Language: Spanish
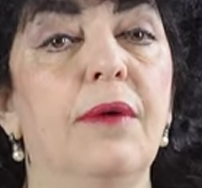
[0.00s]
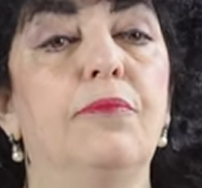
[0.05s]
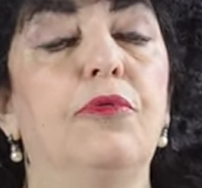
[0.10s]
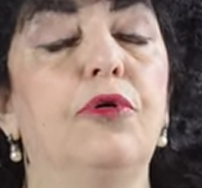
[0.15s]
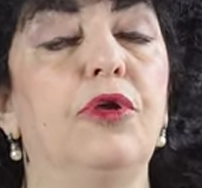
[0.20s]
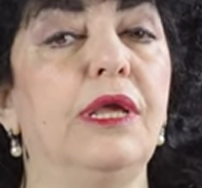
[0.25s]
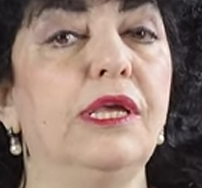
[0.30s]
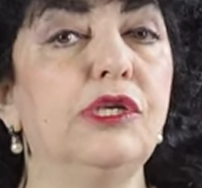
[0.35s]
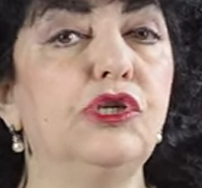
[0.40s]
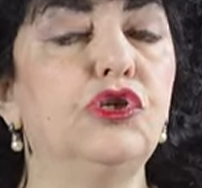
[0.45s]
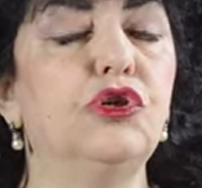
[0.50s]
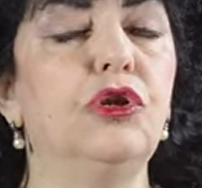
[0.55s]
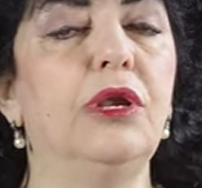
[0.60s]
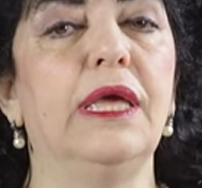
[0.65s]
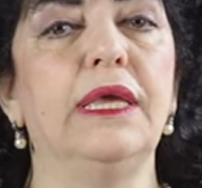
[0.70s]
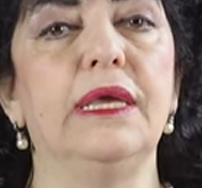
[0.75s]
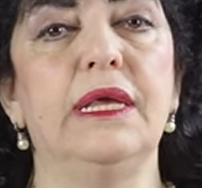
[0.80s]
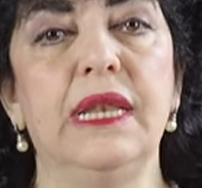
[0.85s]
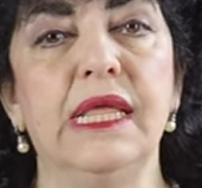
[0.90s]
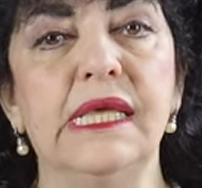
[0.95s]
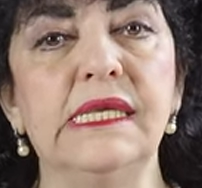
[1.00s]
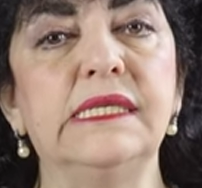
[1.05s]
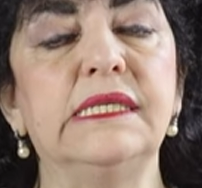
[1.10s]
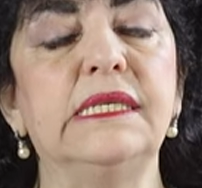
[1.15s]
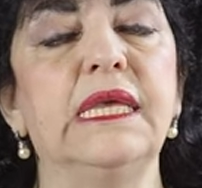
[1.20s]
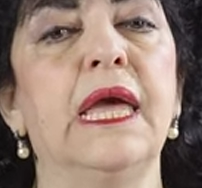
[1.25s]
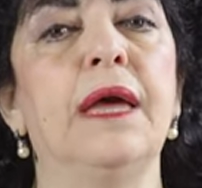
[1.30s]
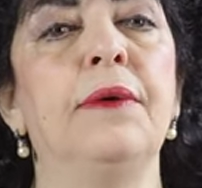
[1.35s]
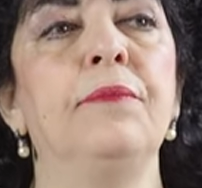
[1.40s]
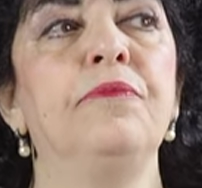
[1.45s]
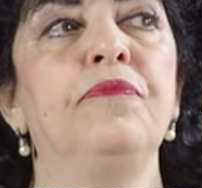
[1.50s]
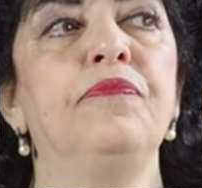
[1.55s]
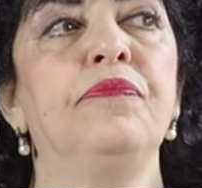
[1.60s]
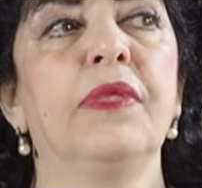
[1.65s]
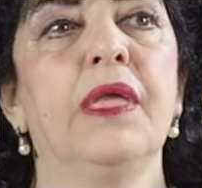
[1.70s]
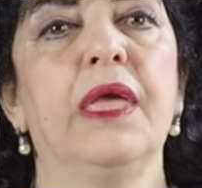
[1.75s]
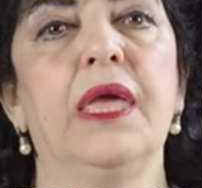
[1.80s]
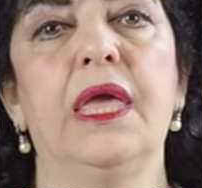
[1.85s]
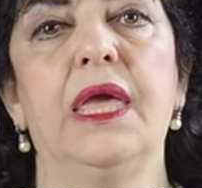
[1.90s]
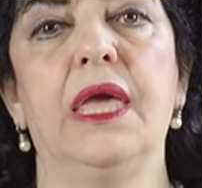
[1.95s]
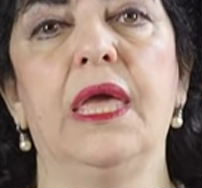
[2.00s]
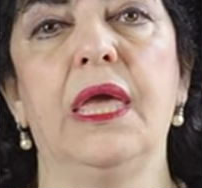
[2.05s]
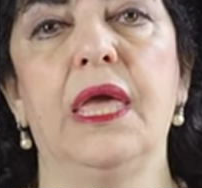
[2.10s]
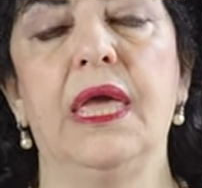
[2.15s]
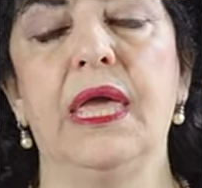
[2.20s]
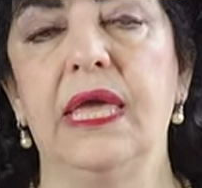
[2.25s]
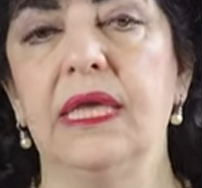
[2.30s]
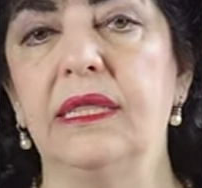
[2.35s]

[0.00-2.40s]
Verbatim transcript: Por eso la iglesia eh,